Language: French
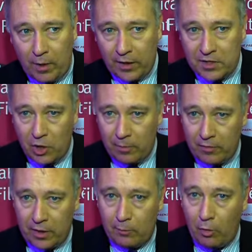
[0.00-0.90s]
par exemple
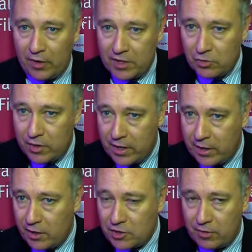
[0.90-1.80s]
avec la province de
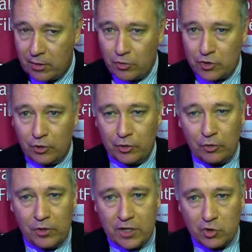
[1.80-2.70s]
Liège, avec le
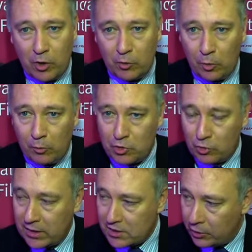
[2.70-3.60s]
Centre liégeois de
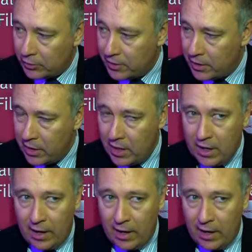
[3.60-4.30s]
promotion de la santé,